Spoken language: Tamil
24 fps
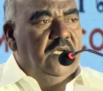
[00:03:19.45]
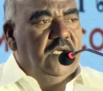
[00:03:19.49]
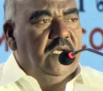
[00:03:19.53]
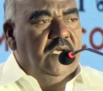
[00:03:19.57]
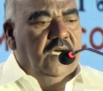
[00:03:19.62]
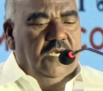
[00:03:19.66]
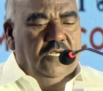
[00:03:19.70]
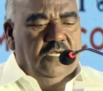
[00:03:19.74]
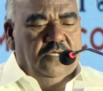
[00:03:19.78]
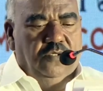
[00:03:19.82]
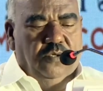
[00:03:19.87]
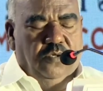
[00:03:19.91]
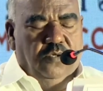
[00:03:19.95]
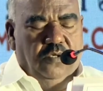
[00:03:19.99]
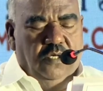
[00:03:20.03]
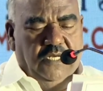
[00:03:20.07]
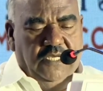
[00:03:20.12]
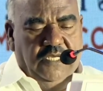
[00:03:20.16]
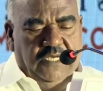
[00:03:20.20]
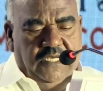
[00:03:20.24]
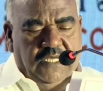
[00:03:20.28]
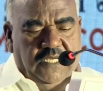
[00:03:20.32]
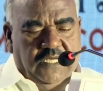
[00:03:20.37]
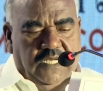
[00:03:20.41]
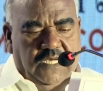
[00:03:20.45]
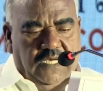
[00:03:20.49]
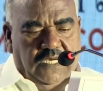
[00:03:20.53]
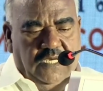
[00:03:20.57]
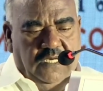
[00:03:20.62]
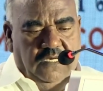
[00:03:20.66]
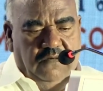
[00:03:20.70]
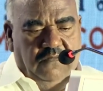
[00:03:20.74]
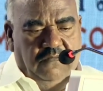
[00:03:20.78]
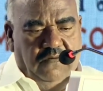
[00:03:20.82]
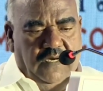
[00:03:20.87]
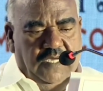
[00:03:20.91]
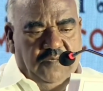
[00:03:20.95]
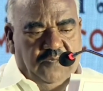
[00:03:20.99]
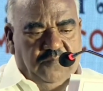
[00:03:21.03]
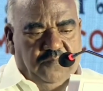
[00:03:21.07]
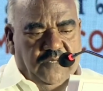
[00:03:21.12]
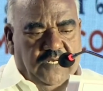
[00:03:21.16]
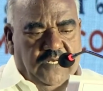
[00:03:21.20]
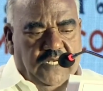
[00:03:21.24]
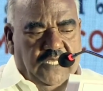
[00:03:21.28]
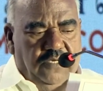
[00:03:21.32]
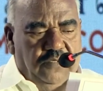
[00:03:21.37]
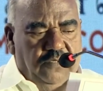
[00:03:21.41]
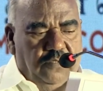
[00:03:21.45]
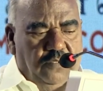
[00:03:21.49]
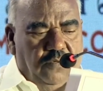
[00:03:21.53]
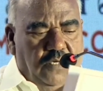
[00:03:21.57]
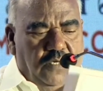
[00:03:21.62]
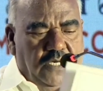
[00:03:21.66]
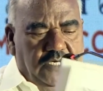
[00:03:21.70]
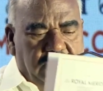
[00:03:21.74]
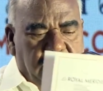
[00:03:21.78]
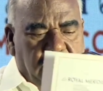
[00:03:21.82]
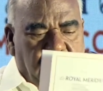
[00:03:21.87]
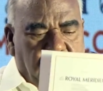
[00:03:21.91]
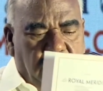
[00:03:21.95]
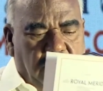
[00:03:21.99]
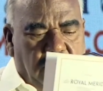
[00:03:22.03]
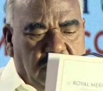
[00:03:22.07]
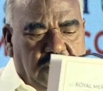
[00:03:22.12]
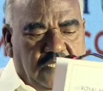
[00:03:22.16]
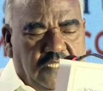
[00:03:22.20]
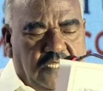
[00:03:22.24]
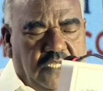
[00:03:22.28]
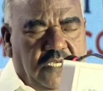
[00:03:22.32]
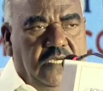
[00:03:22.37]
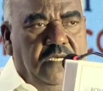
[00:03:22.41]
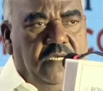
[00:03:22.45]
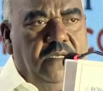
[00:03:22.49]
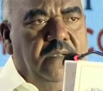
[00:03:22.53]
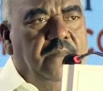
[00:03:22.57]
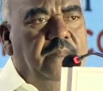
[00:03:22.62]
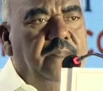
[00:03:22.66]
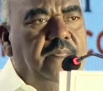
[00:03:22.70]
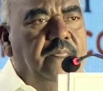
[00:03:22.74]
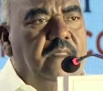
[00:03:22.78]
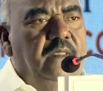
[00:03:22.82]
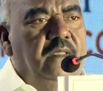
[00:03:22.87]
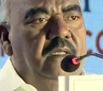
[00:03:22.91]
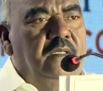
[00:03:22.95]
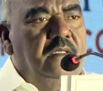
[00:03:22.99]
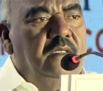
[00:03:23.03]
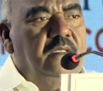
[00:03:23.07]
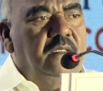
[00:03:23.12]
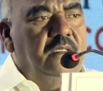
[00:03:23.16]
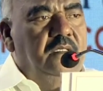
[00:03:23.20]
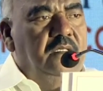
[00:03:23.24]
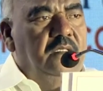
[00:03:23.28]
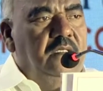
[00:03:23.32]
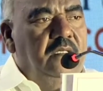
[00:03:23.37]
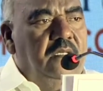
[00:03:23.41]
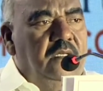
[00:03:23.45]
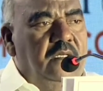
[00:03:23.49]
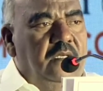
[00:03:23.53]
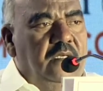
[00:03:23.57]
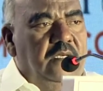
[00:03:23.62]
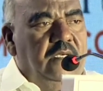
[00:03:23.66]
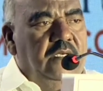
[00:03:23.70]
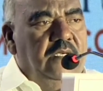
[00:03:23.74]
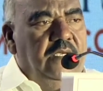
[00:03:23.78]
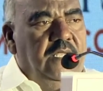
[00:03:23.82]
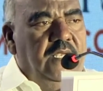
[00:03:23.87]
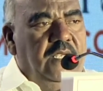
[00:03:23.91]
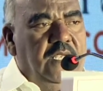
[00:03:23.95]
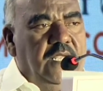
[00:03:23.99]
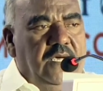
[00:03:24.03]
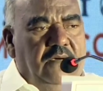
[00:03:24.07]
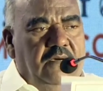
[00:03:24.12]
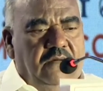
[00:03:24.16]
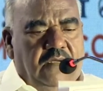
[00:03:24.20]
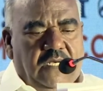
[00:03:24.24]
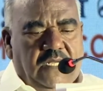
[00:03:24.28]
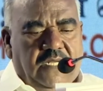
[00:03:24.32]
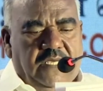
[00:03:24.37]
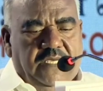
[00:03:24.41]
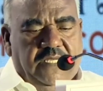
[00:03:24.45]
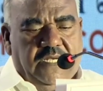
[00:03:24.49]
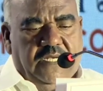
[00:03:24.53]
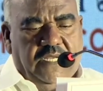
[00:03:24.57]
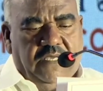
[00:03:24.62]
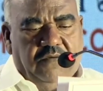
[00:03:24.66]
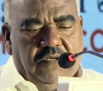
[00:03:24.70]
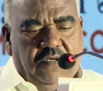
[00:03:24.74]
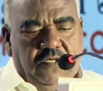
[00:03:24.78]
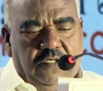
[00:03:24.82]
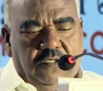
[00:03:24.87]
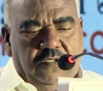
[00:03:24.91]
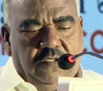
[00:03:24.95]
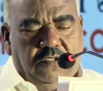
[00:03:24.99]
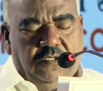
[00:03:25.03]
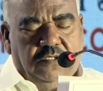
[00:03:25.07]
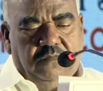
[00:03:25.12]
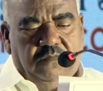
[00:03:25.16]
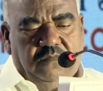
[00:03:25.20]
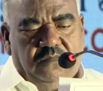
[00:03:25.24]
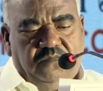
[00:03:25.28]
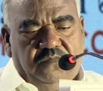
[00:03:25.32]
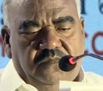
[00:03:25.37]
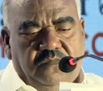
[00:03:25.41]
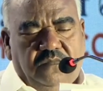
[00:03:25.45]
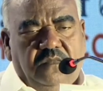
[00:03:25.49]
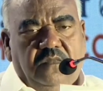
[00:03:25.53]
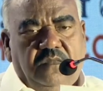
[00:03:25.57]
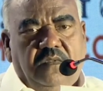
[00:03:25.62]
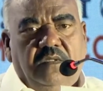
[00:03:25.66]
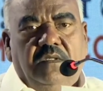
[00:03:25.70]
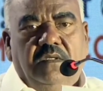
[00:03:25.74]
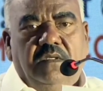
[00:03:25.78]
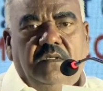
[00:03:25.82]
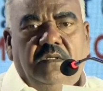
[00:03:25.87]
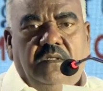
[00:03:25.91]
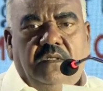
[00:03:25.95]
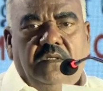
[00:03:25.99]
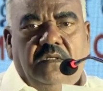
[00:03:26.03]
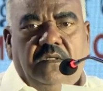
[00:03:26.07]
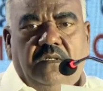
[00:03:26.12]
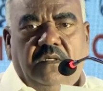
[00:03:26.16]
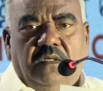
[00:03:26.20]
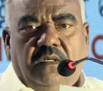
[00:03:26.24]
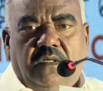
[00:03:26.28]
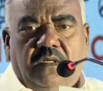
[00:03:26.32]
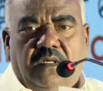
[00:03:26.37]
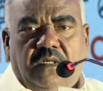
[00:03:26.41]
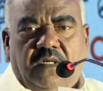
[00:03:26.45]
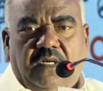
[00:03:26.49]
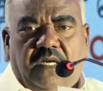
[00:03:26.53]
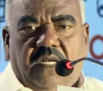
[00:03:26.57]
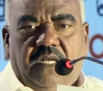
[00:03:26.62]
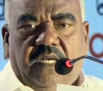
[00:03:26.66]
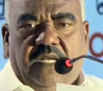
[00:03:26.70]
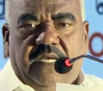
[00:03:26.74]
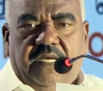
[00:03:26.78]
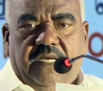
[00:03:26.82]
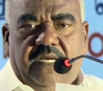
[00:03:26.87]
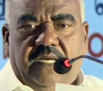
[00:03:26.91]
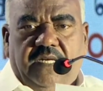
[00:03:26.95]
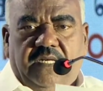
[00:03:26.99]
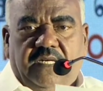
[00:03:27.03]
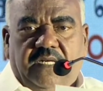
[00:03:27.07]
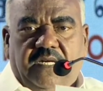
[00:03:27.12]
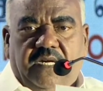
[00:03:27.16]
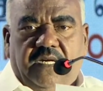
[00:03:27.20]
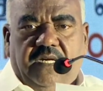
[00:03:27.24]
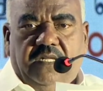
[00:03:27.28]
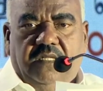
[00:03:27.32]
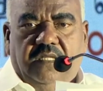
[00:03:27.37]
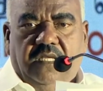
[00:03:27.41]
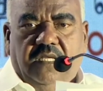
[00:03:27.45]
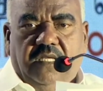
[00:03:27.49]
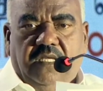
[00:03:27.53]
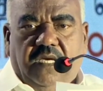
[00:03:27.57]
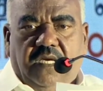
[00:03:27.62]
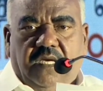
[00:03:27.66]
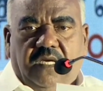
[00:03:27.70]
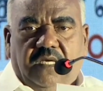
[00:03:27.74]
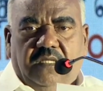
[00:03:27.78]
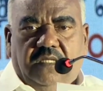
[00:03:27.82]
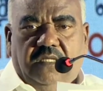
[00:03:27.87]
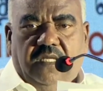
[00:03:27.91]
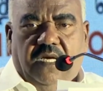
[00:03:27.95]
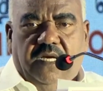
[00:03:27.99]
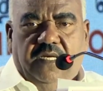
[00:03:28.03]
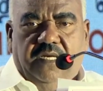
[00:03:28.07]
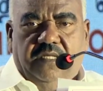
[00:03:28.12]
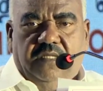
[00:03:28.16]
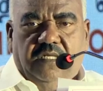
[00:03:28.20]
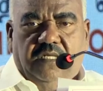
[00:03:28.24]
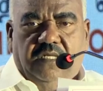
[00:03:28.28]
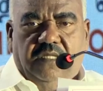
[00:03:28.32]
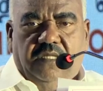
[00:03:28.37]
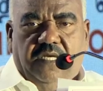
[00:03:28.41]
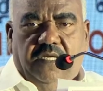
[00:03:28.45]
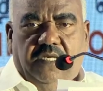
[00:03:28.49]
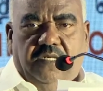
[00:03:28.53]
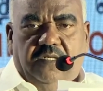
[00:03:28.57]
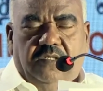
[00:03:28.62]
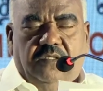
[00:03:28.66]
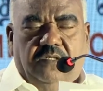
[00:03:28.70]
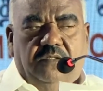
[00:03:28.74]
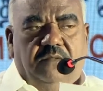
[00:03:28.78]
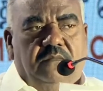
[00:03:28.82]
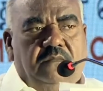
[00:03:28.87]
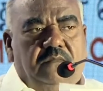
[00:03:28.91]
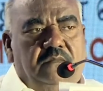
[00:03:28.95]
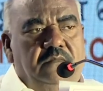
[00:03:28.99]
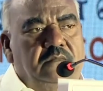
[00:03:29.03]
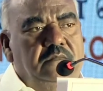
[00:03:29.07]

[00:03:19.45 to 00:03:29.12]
கலந்து கொள்ளுகிற வாய்ப்பினை உருவாக்கி கொடுத்து எல்லா வல்ல இறைவனுக்கும் என்னை ஈண்டெடுத்த தாய் தந்தைக்கும்